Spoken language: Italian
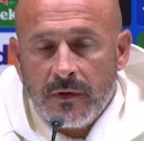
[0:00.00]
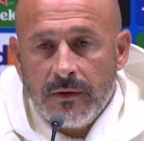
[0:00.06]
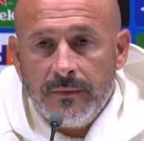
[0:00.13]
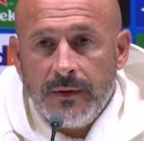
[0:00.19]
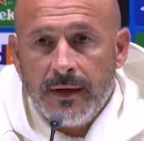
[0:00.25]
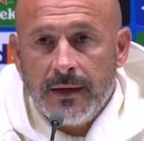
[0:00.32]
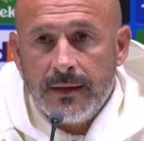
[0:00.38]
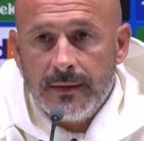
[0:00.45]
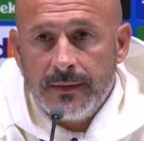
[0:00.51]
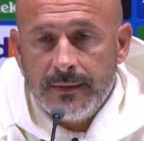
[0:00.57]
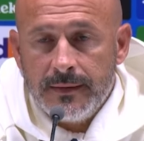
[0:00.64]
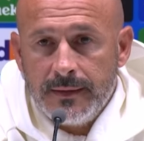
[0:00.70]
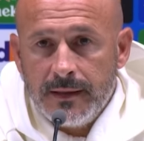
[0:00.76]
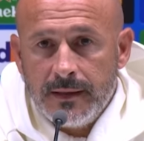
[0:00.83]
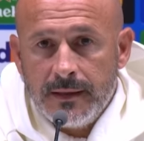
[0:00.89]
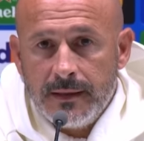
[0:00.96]

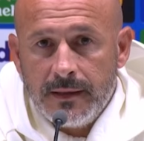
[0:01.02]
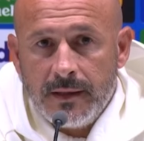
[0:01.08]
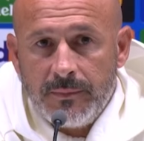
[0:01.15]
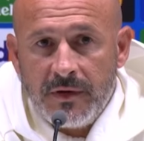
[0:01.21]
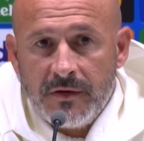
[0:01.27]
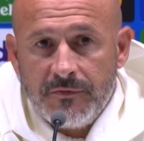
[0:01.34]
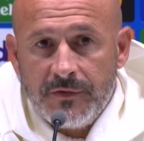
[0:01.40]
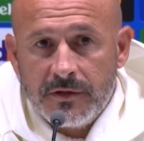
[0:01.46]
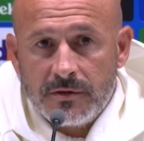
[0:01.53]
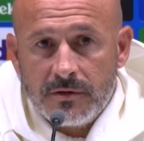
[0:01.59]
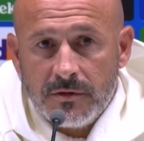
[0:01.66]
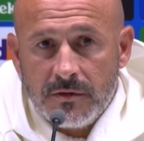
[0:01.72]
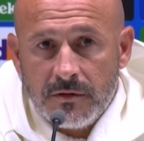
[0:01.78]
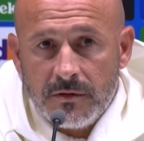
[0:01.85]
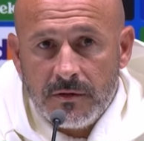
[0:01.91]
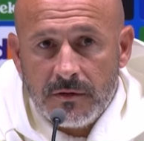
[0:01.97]
Ah, abbiamo
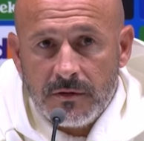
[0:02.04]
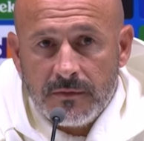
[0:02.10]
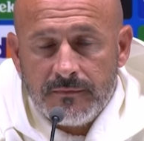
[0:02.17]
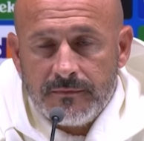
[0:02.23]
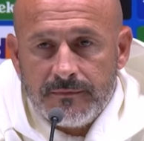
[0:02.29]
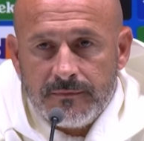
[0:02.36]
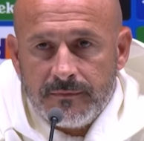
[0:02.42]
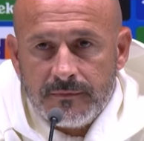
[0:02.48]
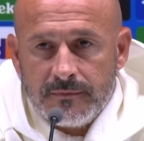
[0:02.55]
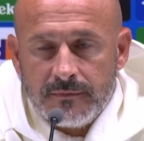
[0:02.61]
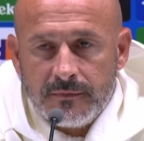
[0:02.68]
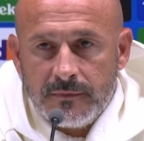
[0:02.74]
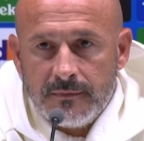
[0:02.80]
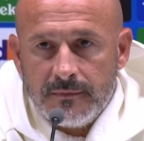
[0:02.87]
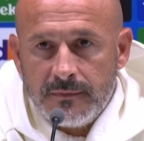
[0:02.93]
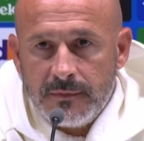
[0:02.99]
visto mm,